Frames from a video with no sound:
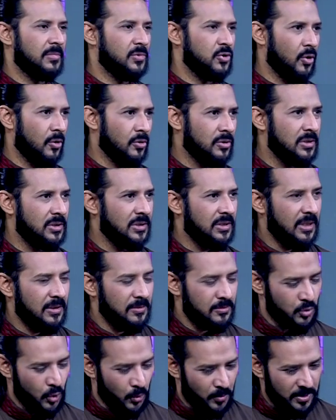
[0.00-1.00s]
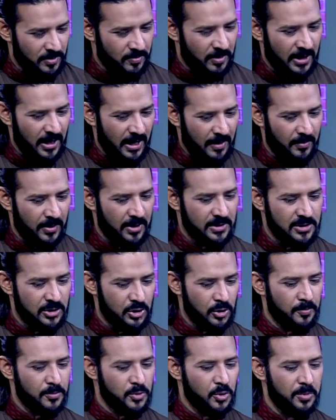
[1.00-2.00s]
চলচ্চিত্রের ছবি মানে আমরা
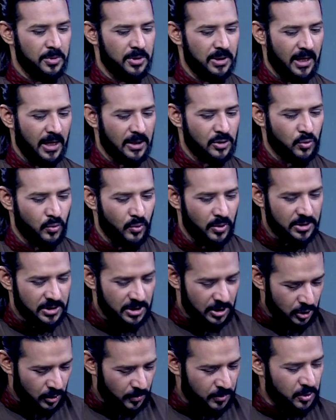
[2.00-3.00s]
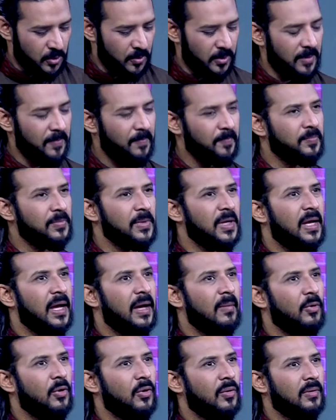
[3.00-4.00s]
যেসব ছবিতে কাজ করি সেই সব ছবি
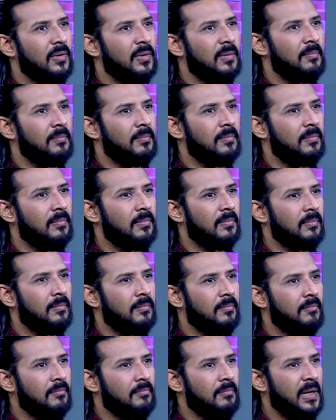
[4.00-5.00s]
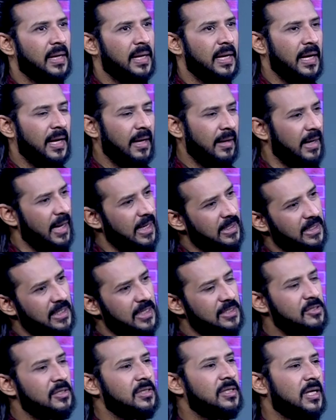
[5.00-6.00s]
এবং মানে এটাই
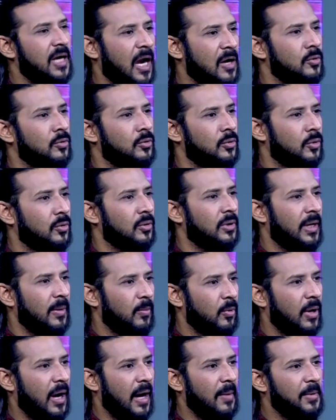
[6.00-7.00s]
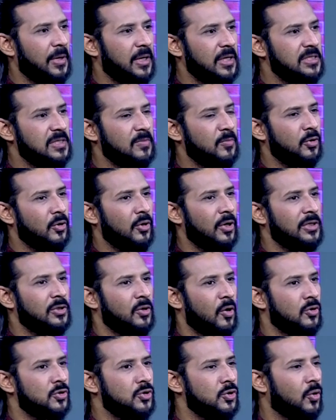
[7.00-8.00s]
আসলে ঈদের আনন্দ এবং আমার কাছে মনে হয়
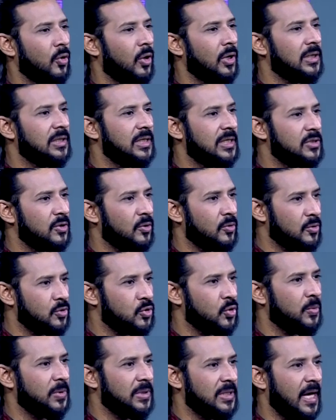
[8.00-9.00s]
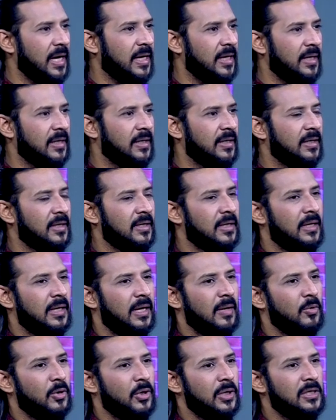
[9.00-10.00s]
দর্শক হলে গিয়ে যখন ছবি দেখে
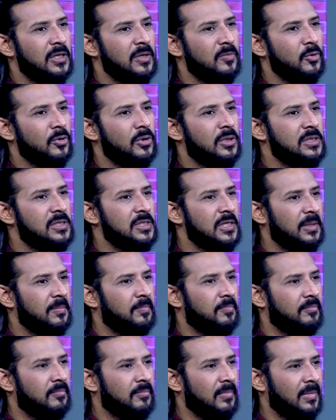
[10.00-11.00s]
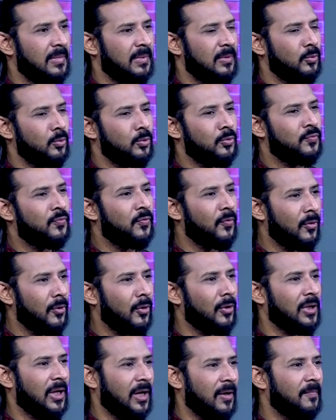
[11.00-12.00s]
এবং এদের মধ্যে যে
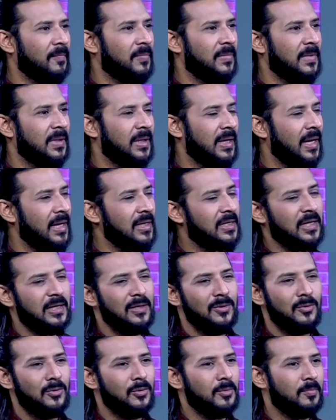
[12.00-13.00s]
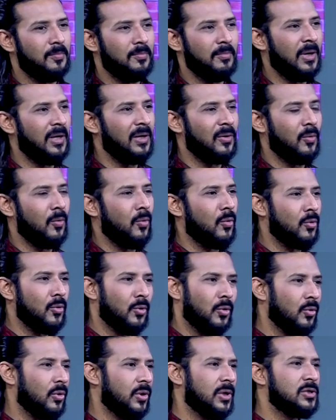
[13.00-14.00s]
উৎফুল্লতা এটা কিন্তু মানে অন্য
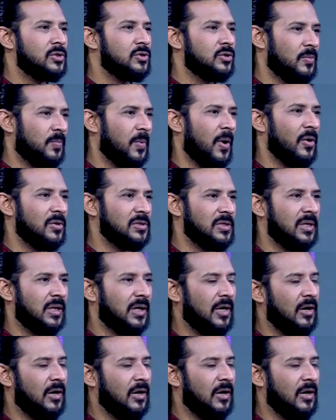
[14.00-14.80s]
কোনো কিছুতে পাওয়া যায় না